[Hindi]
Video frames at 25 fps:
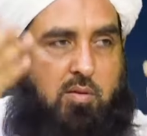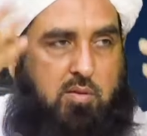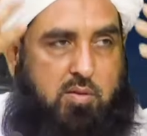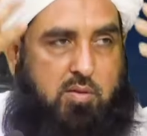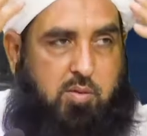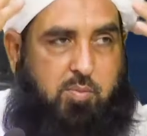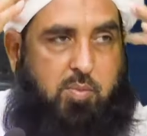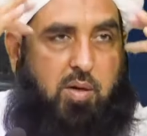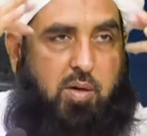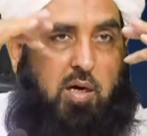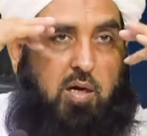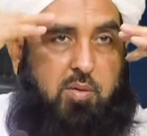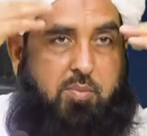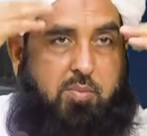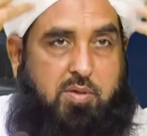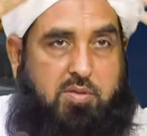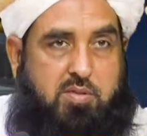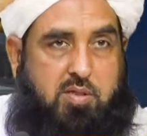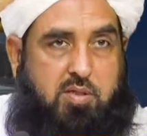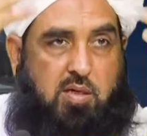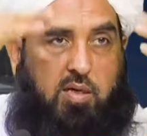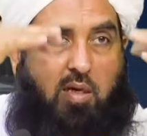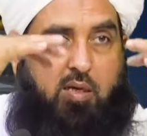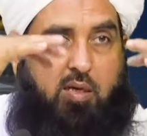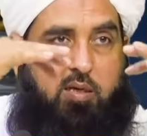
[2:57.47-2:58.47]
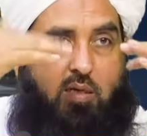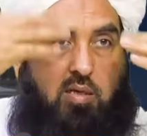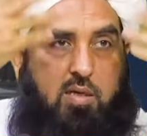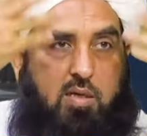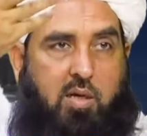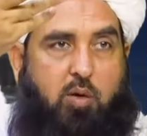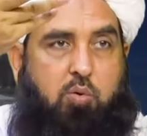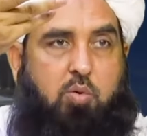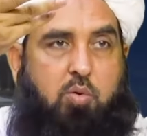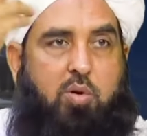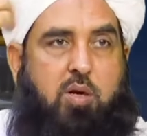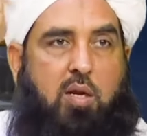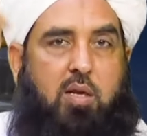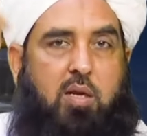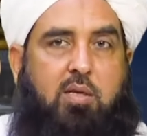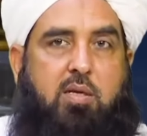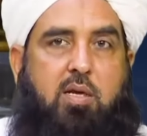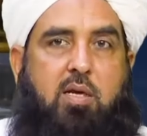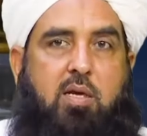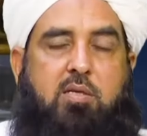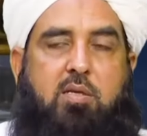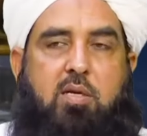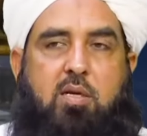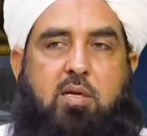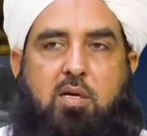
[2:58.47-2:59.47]
दिमाग में जगह ही नहीं है कुरान
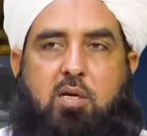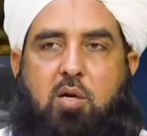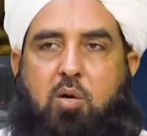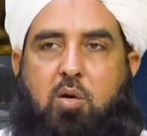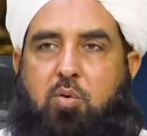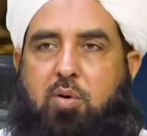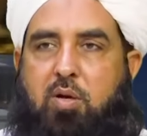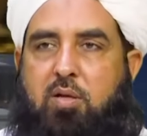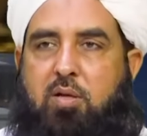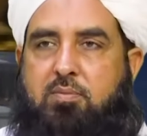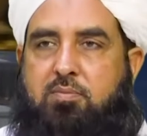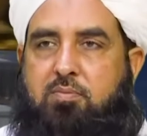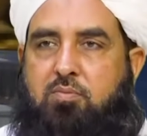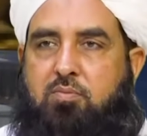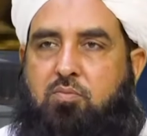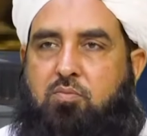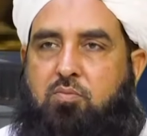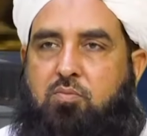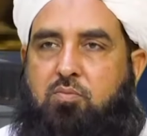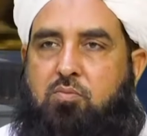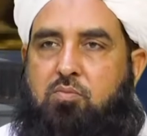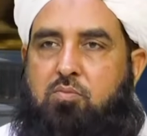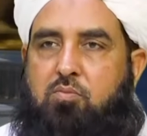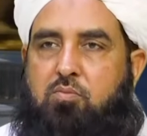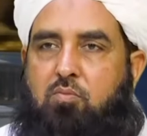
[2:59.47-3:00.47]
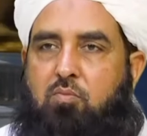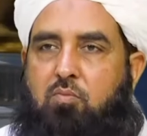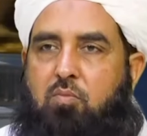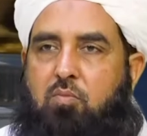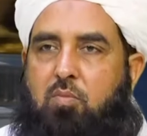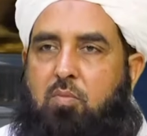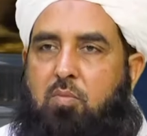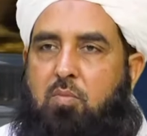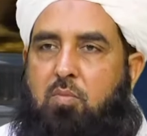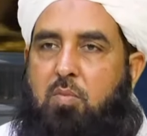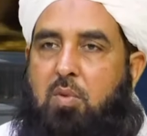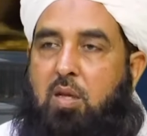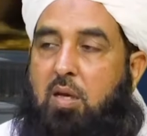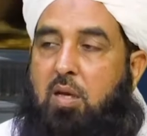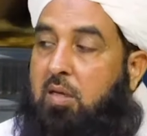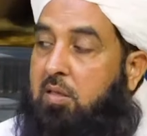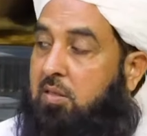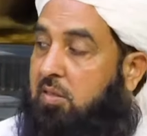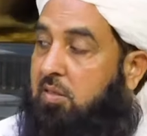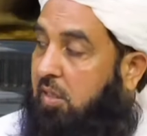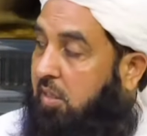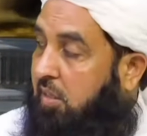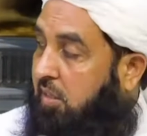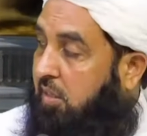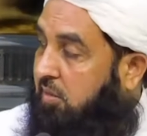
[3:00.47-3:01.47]
कैसे रखा हुआ है
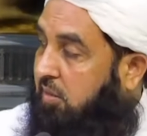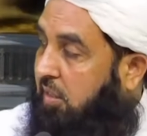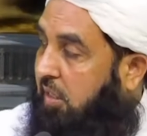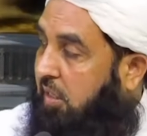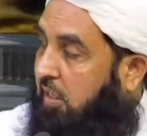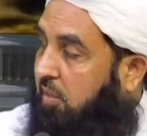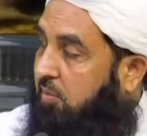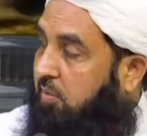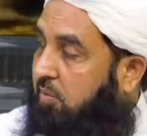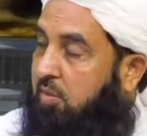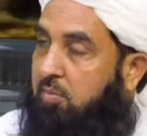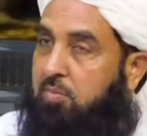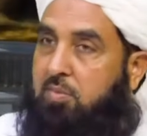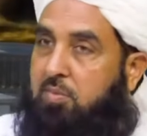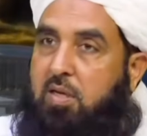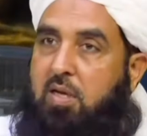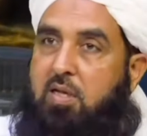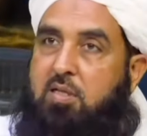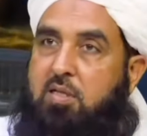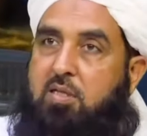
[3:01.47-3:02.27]
यही तालब इलम कह